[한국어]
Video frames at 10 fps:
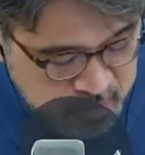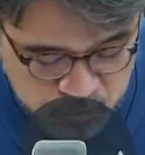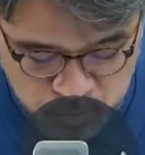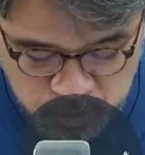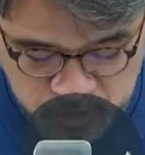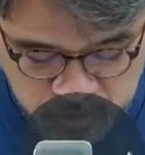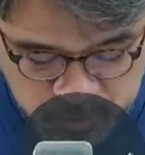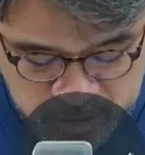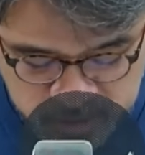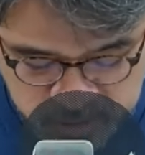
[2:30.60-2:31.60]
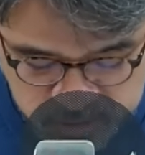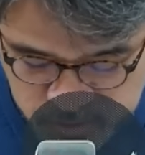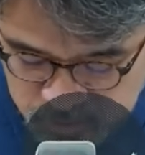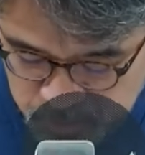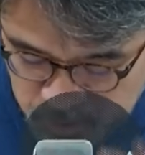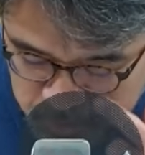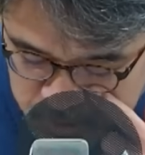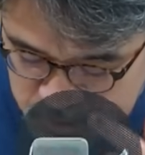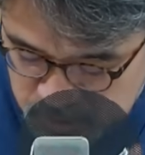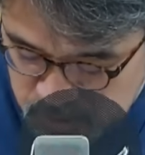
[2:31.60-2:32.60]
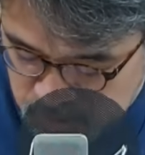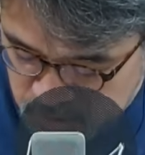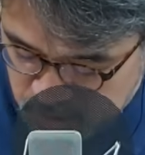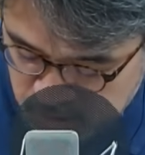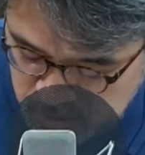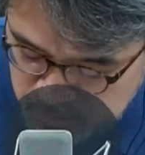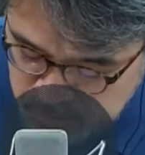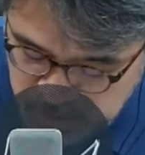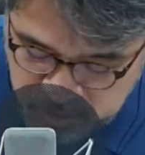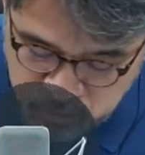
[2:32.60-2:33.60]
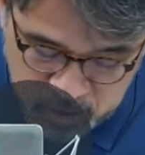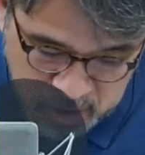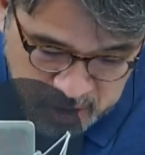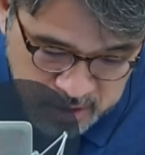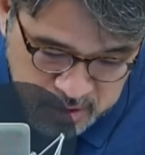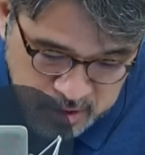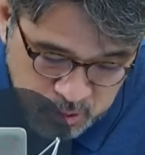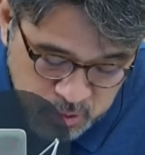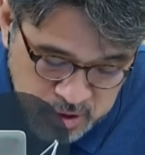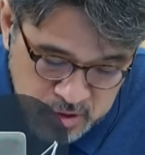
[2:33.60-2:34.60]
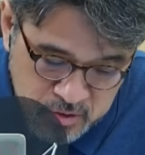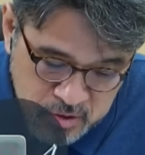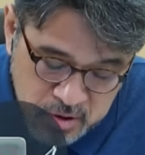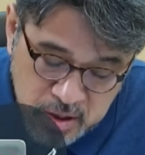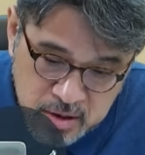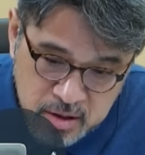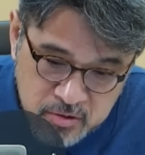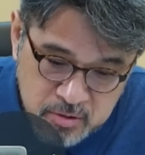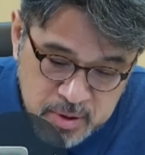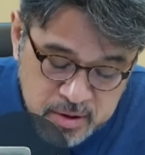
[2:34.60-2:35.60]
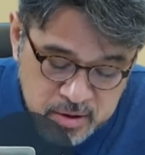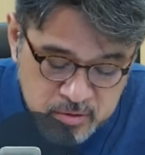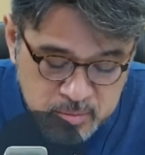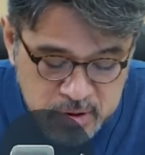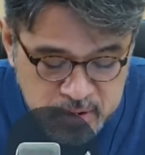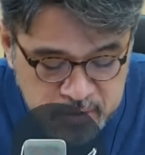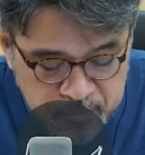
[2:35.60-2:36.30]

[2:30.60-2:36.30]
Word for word: 주목해서 봐야 되는 것은 법원이 증거인멸의 우려가 있다고 인정을 했다는 점 아니겠습니까?